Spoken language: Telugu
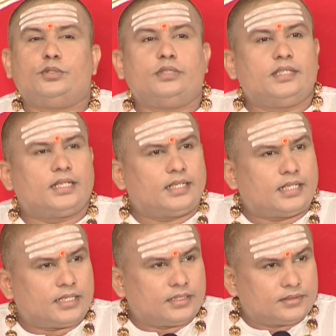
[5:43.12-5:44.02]
బుద్ధుడికి
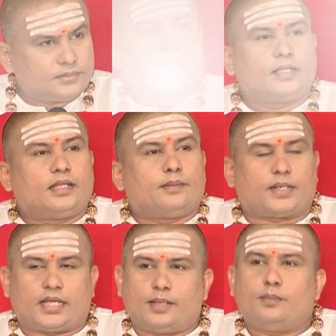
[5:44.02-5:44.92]
తెలియదా
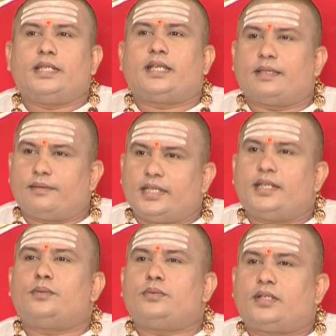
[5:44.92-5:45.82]
ప్రాణం పోయినాక
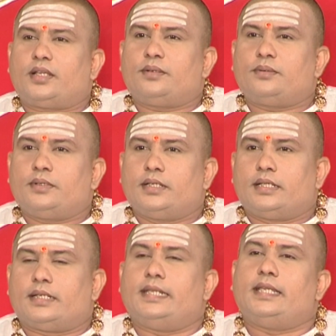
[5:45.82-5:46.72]
ఎవరైనా ఉంటారు
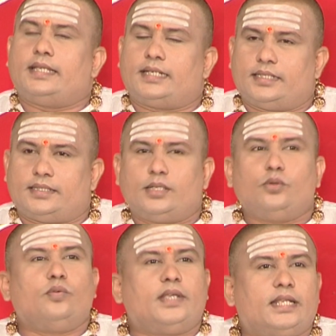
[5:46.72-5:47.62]
నేనేనంతే
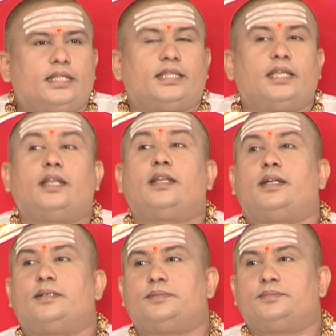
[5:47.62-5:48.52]
నువ్వేనంతే
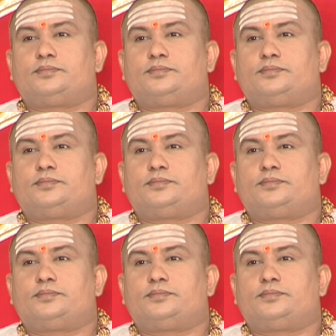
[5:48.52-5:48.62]
అన్నాడు